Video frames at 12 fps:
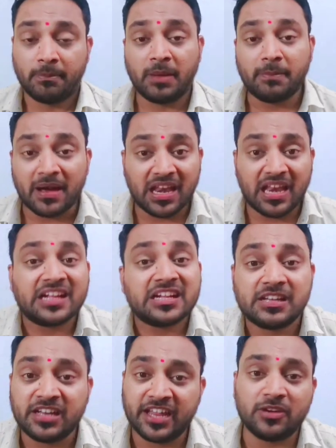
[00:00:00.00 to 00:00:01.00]
మా
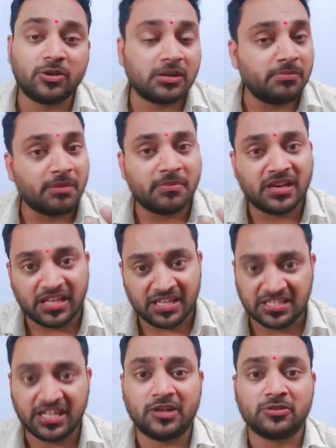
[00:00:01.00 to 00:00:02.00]
బర్రెలక్క నేను కూడా మిమ్మల్ని
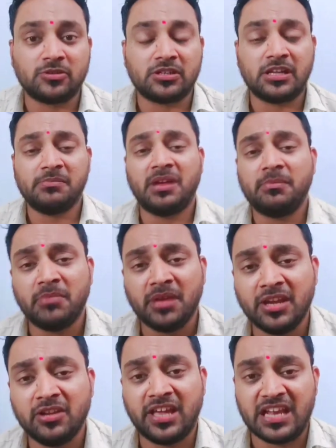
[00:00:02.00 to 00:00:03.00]
ఇదే అడుగుతున్నా మరి
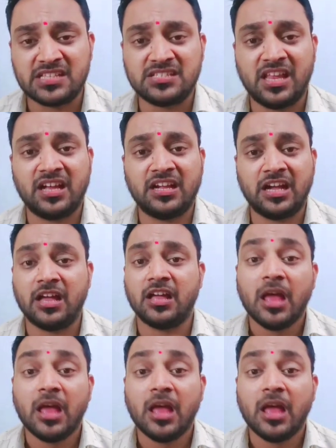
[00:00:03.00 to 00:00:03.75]
మీరు గెలిచినాక